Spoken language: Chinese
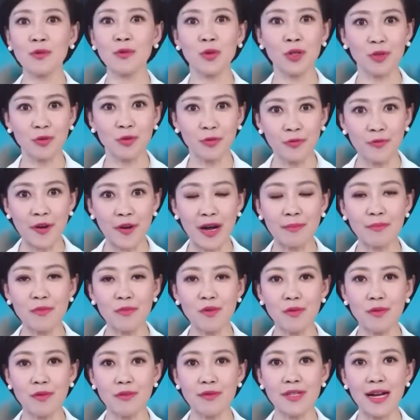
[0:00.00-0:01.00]
过度放
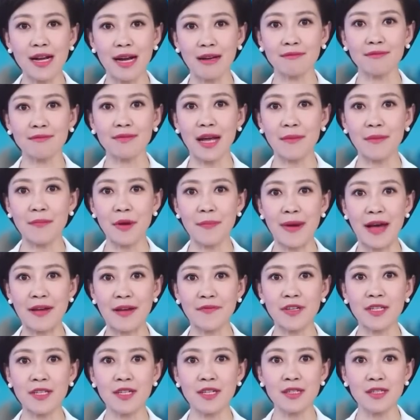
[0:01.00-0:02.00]
牧让他们百
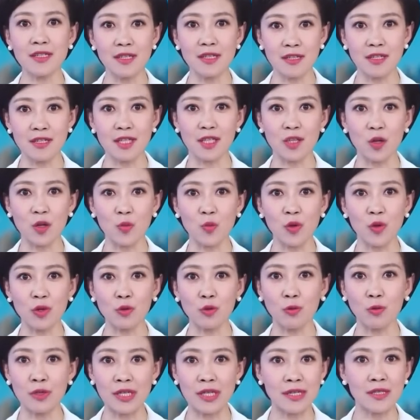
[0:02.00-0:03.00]
分之四十的国
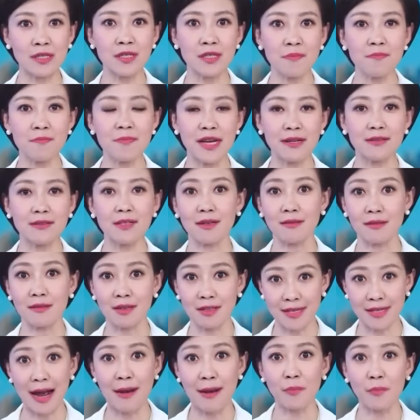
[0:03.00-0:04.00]
土已经变成
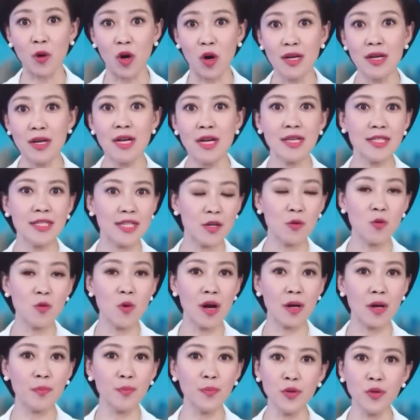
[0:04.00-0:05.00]
了沙漠，情
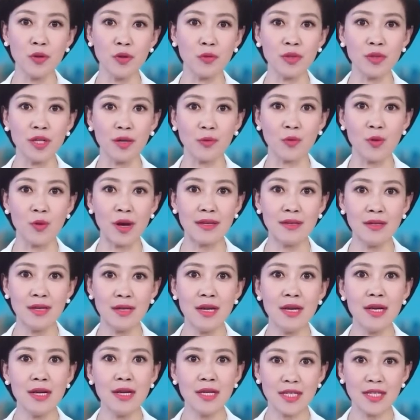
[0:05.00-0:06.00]
况不容乐观。
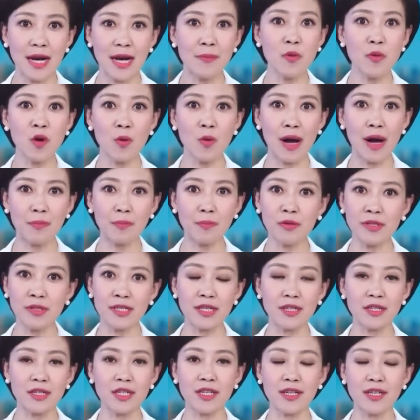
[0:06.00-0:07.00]
沙漠化不
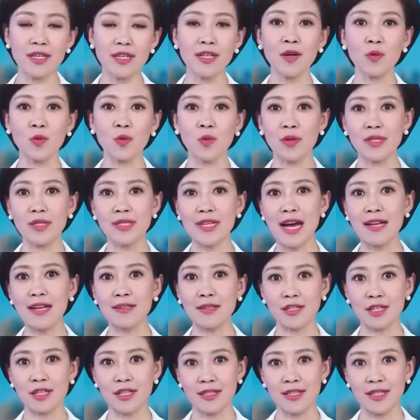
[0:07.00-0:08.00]
仅是一个国家
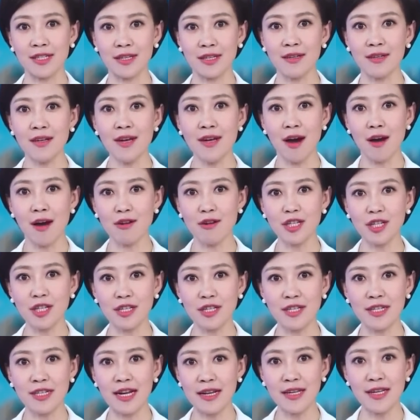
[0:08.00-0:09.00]
的事情，而
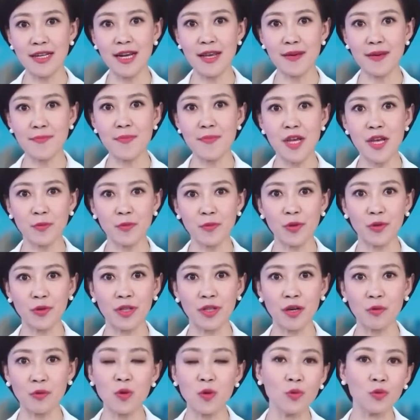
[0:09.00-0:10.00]
是人类命运
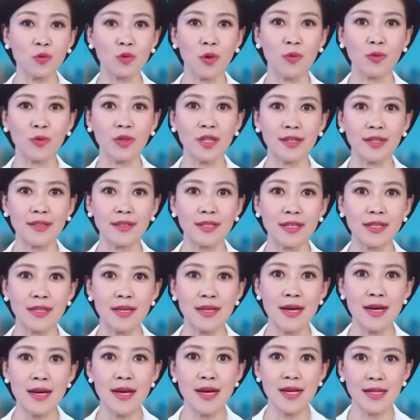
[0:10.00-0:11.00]
的共同课
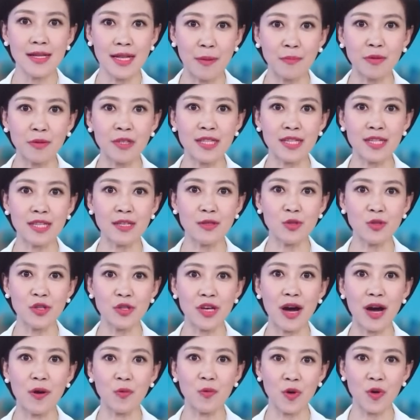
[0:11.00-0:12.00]
题。它不仅需
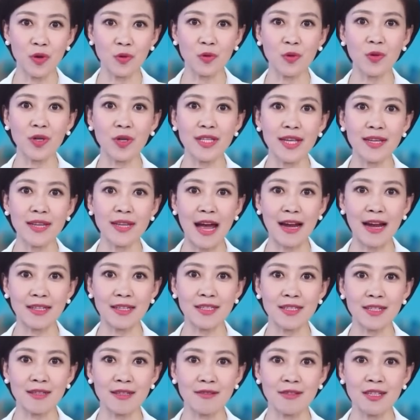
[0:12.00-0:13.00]
要我国的大
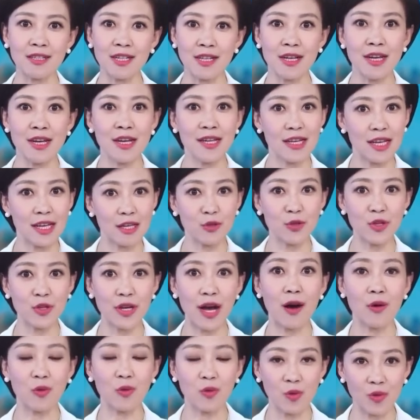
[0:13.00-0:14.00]
力整治，也需
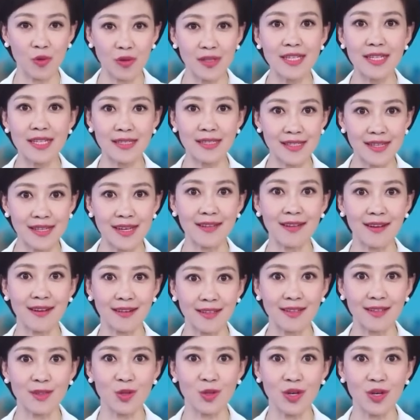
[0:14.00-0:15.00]
要国际间的
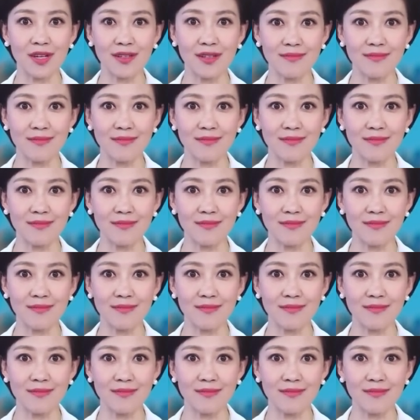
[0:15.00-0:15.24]
合作。